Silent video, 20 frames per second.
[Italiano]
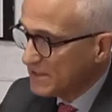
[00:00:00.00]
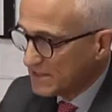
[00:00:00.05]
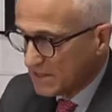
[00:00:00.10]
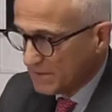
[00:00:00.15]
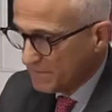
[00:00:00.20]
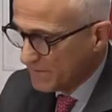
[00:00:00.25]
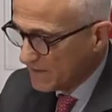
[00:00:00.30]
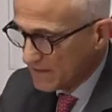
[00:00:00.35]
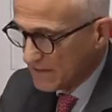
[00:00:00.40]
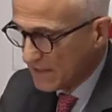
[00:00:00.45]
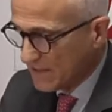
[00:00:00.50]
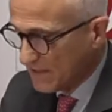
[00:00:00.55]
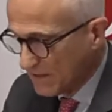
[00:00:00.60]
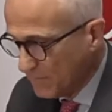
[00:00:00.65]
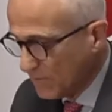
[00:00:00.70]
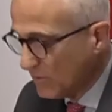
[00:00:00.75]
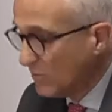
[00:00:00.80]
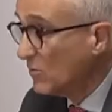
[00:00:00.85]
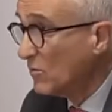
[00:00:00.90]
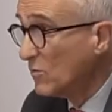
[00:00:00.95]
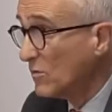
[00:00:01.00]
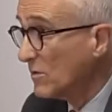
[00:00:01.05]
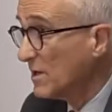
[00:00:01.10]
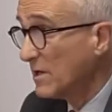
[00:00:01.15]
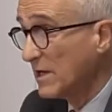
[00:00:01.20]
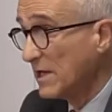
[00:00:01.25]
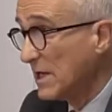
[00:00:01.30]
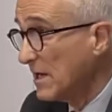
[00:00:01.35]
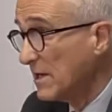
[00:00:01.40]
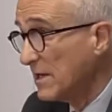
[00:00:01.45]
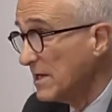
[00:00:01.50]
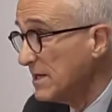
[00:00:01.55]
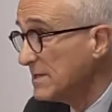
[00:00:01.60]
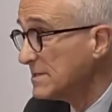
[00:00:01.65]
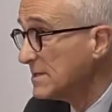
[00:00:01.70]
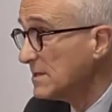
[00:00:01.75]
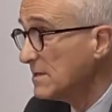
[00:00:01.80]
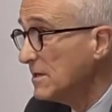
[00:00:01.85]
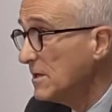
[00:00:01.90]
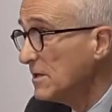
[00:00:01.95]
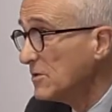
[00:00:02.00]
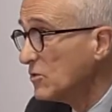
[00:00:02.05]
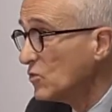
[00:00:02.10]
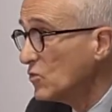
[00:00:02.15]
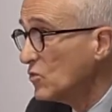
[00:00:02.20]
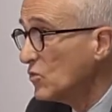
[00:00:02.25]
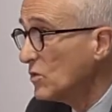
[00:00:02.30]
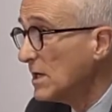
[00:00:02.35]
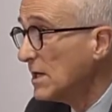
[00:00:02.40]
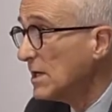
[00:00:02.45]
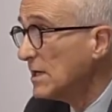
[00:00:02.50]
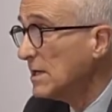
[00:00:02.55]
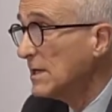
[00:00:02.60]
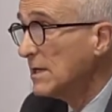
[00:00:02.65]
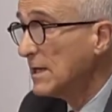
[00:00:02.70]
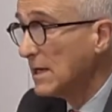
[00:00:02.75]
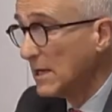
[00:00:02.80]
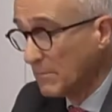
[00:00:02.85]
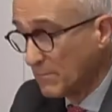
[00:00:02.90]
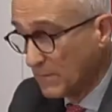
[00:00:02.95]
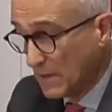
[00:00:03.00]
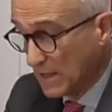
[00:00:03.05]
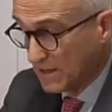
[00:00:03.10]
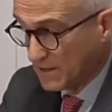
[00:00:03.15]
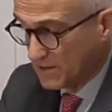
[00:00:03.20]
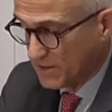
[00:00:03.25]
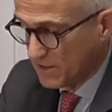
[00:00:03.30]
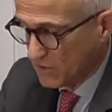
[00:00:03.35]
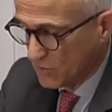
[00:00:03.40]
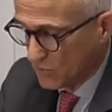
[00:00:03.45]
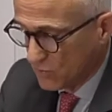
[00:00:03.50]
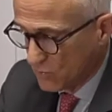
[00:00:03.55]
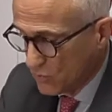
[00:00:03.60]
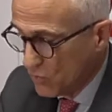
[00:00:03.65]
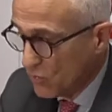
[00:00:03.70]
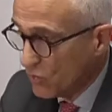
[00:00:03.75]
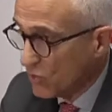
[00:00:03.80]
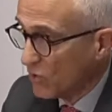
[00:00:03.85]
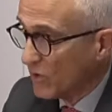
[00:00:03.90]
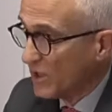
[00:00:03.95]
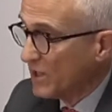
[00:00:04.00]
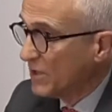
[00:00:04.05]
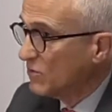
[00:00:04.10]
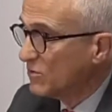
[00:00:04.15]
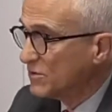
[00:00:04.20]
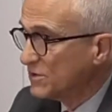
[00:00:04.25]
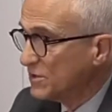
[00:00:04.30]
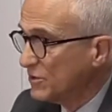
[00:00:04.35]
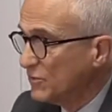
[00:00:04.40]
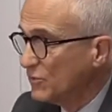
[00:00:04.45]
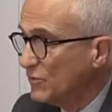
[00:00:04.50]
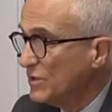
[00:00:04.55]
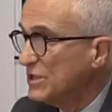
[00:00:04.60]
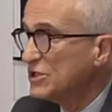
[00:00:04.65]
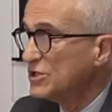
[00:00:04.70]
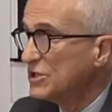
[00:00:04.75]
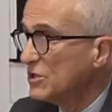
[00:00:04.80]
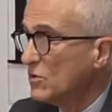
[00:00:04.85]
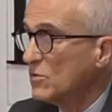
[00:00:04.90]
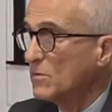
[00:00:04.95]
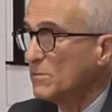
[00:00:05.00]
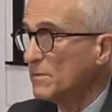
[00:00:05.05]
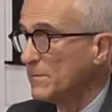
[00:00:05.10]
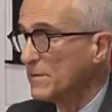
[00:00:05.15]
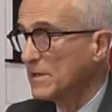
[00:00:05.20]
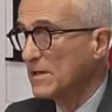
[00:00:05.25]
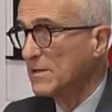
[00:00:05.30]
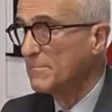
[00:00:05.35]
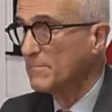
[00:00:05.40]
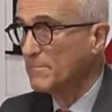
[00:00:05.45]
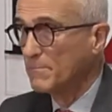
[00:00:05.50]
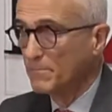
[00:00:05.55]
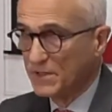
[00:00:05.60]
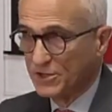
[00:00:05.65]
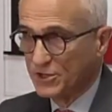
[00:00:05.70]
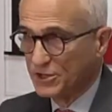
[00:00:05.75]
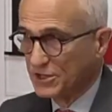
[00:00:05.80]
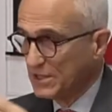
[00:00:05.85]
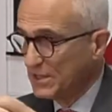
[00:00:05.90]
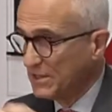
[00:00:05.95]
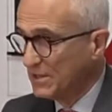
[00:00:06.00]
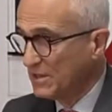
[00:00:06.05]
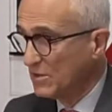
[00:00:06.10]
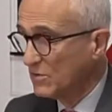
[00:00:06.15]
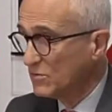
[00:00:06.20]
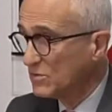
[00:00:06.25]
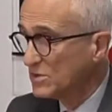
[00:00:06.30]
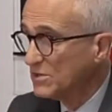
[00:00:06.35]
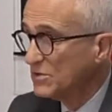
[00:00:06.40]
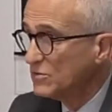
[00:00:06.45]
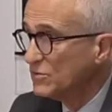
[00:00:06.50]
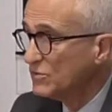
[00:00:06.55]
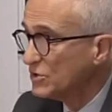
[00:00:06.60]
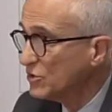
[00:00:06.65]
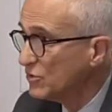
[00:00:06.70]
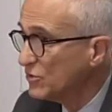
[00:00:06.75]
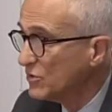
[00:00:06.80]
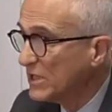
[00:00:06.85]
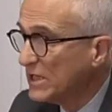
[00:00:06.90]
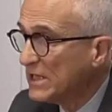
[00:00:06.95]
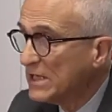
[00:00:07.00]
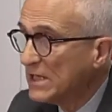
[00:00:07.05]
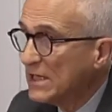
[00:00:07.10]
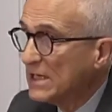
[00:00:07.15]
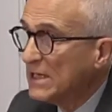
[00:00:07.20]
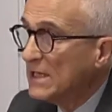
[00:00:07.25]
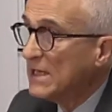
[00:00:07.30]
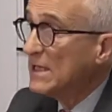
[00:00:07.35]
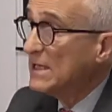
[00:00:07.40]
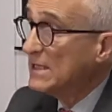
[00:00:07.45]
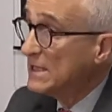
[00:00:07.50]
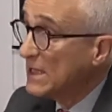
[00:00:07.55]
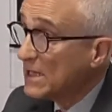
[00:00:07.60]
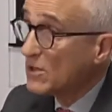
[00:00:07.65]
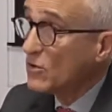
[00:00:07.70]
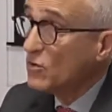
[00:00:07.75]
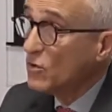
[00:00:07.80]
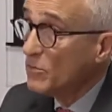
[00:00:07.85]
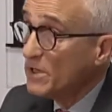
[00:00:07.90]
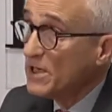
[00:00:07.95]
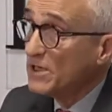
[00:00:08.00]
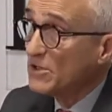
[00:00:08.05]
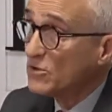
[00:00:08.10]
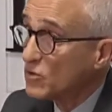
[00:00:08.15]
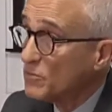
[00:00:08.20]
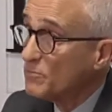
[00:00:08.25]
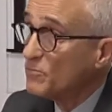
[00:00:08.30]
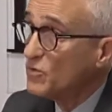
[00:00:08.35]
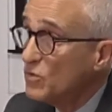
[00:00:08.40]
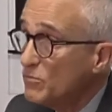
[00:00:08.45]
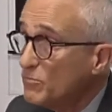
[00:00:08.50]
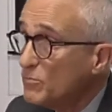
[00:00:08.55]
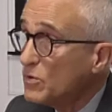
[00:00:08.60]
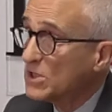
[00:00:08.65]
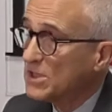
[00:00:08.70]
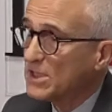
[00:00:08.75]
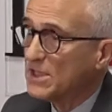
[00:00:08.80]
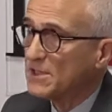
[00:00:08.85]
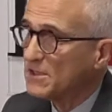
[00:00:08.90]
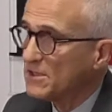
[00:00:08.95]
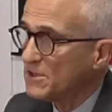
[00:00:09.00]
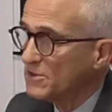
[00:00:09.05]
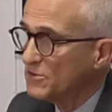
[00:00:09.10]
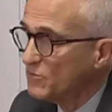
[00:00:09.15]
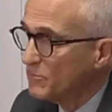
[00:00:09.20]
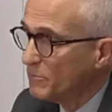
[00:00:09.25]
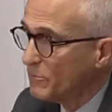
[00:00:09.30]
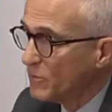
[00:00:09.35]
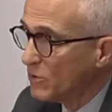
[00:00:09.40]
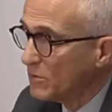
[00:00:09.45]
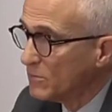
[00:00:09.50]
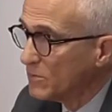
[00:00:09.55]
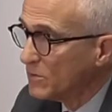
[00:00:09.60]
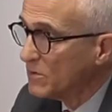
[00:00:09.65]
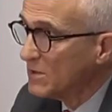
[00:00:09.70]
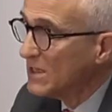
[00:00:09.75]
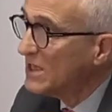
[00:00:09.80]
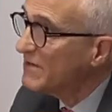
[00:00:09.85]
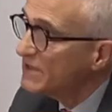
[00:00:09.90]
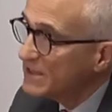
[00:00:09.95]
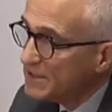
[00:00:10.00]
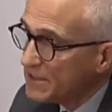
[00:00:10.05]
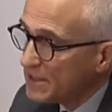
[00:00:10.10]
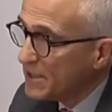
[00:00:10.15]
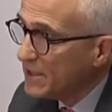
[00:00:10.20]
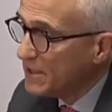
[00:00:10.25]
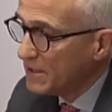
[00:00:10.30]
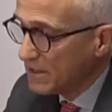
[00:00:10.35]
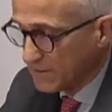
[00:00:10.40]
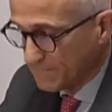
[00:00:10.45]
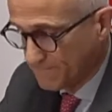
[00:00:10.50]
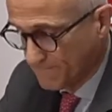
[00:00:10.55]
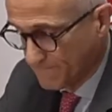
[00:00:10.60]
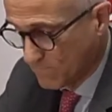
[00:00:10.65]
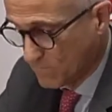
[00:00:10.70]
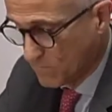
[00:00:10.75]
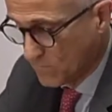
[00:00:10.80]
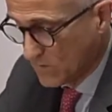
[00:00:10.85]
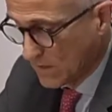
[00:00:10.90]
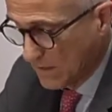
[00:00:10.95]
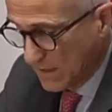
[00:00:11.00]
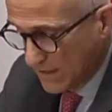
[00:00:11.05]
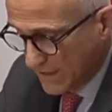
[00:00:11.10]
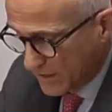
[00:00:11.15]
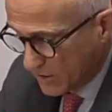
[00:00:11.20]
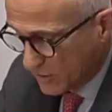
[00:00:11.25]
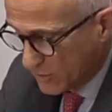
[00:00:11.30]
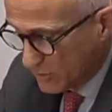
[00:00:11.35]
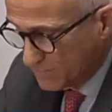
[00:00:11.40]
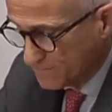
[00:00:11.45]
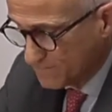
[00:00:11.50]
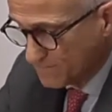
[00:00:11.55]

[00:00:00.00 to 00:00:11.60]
per dare poi chiarezza di lettura all'articolo 1 che costituisce, come per le precedenti costituzioni, l'argomento più importante di un popolo, la vetrina. Leggo.